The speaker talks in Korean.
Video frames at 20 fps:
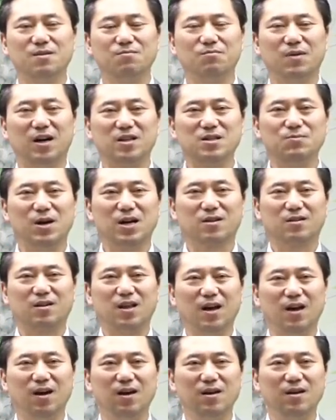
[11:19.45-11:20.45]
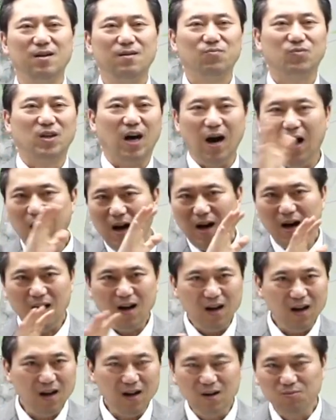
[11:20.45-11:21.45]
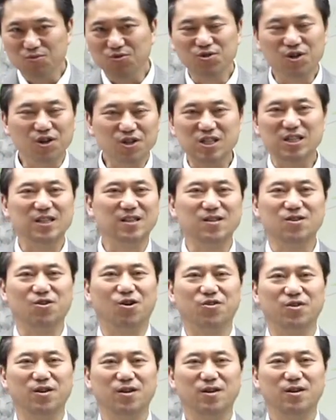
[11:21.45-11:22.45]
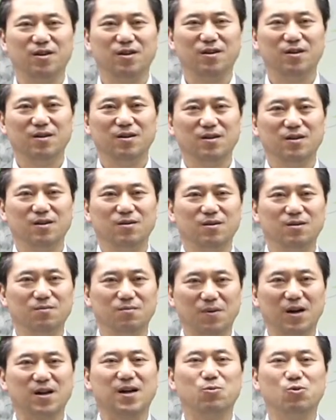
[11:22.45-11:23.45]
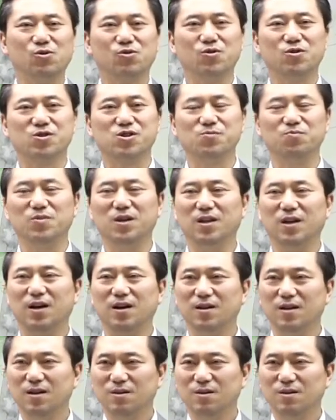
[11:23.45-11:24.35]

마지막 때 다 무너지는 것 바라볼 것입니다.